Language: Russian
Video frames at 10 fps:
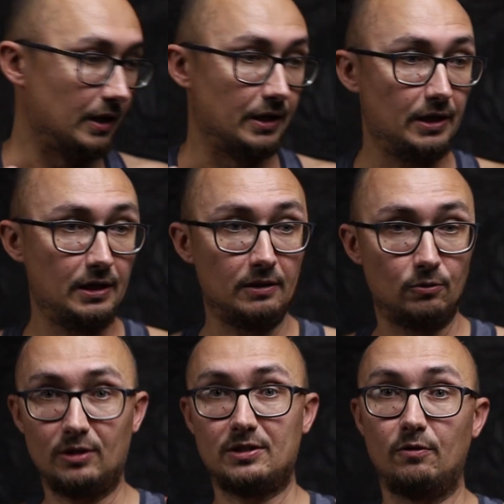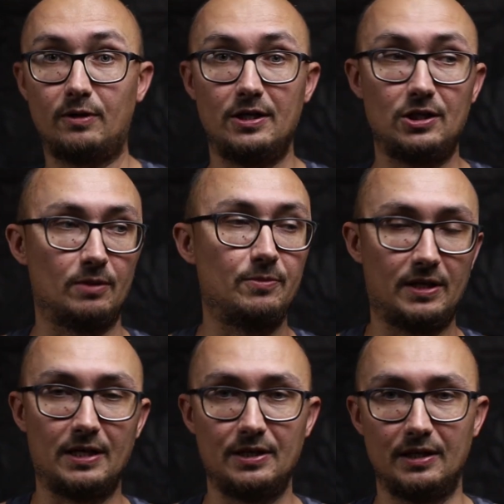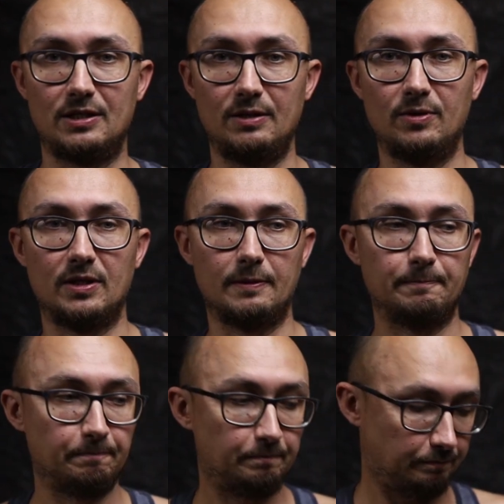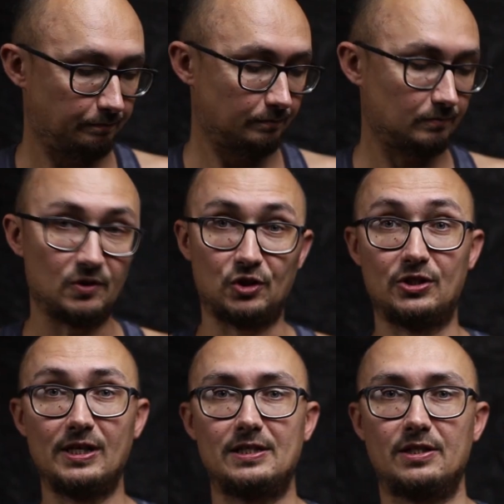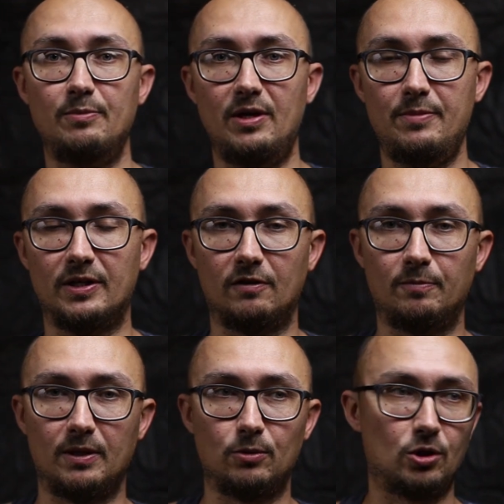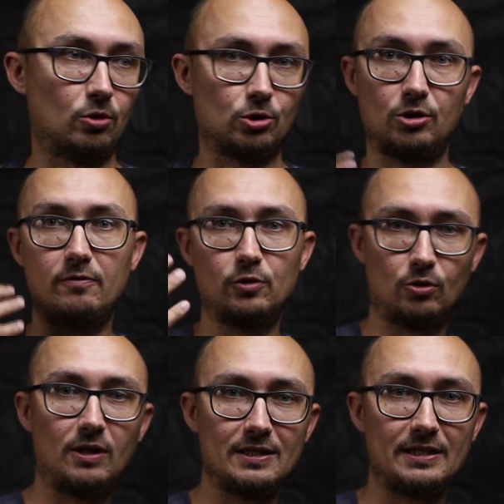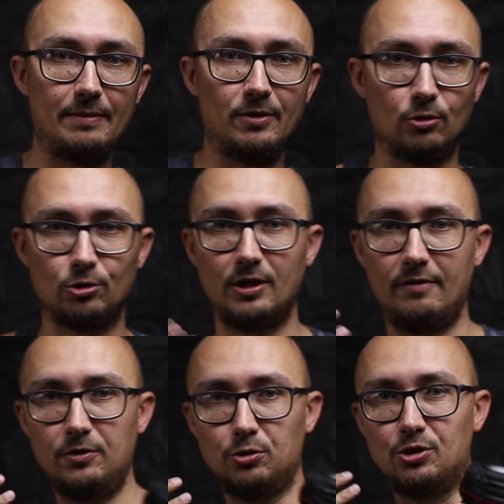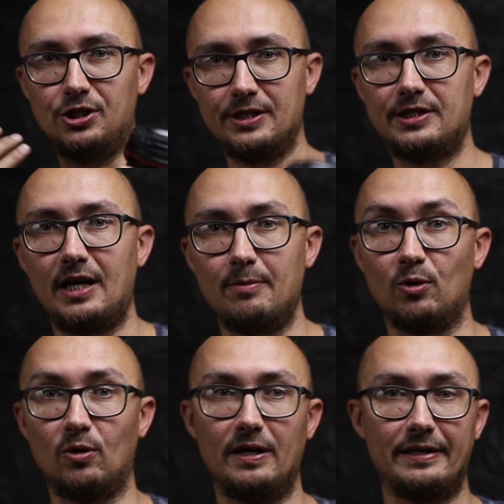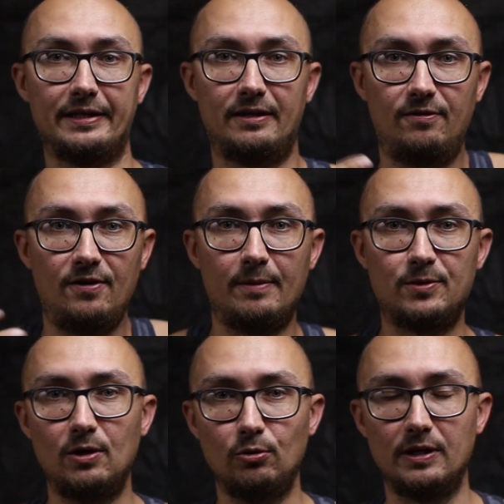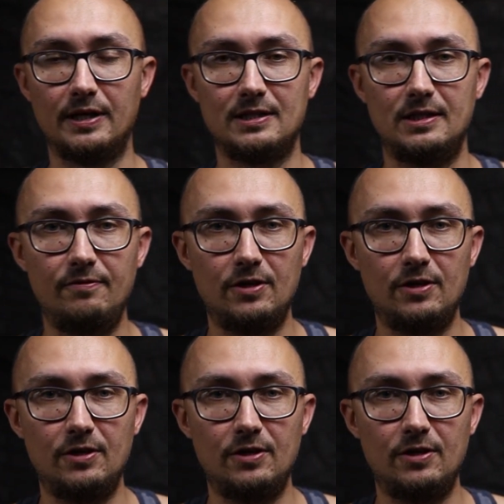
И, ну, основное, конечно, мне хотелось именно 16 миллиметров, потому что то, что я вижу глазами, и то, что я вижу через камеру, это две абсолютно разные